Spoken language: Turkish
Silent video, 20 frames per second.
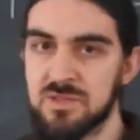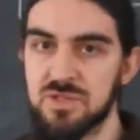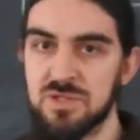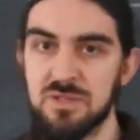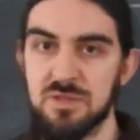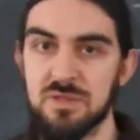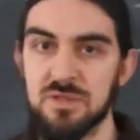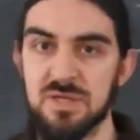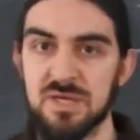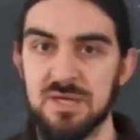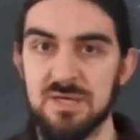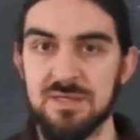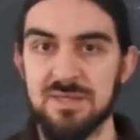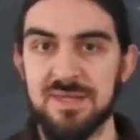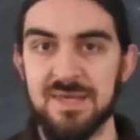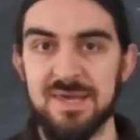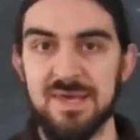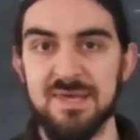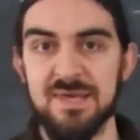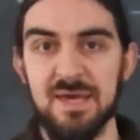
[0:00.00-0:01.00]
Şimdi e,
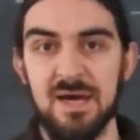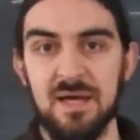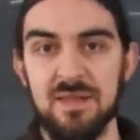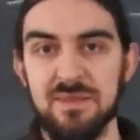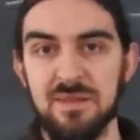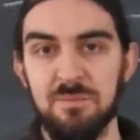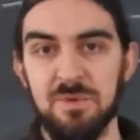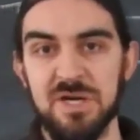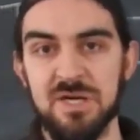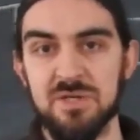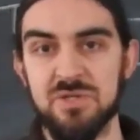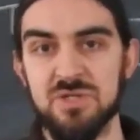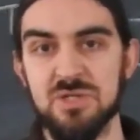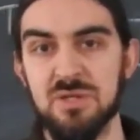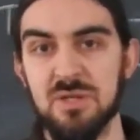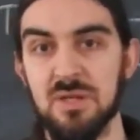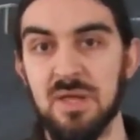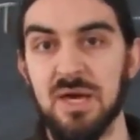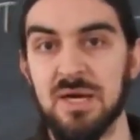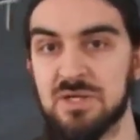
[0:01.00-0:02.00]
T'yi anlamak
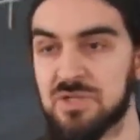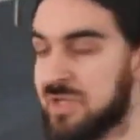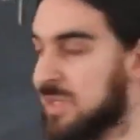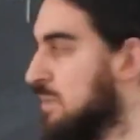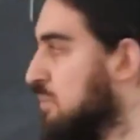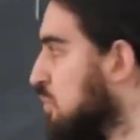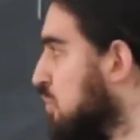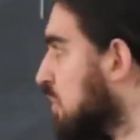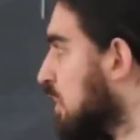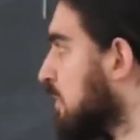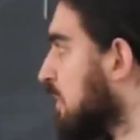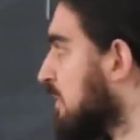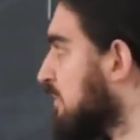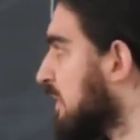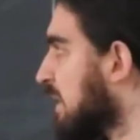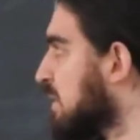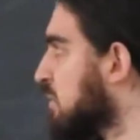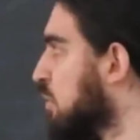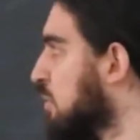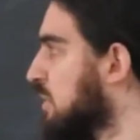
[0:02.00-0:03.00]
için her şeyi bu
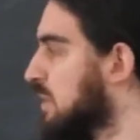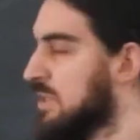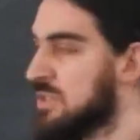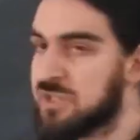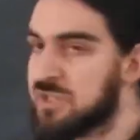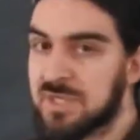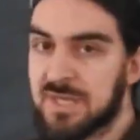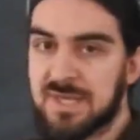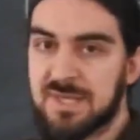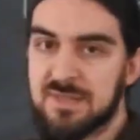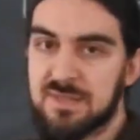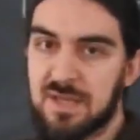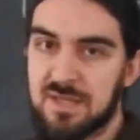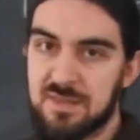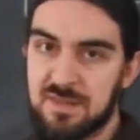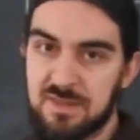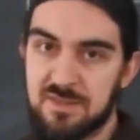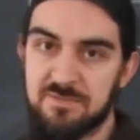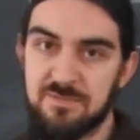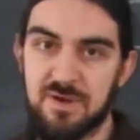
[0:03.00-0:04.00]
taban vektörleri
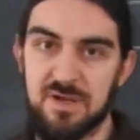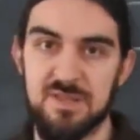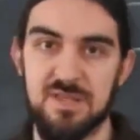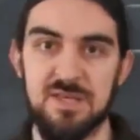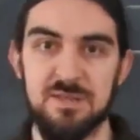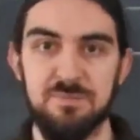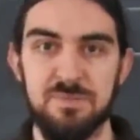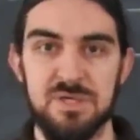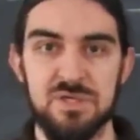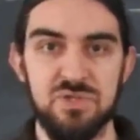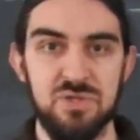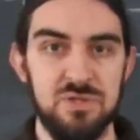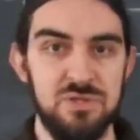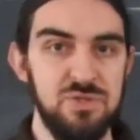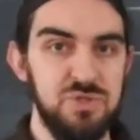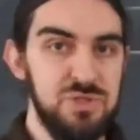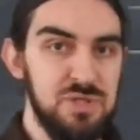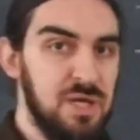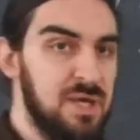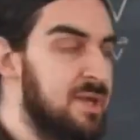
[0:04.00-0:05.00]
cinsinden ifade etmeye
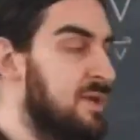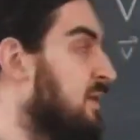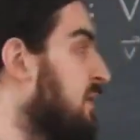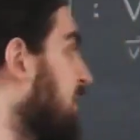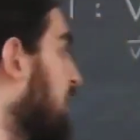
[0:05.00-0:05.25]
çalışacağız.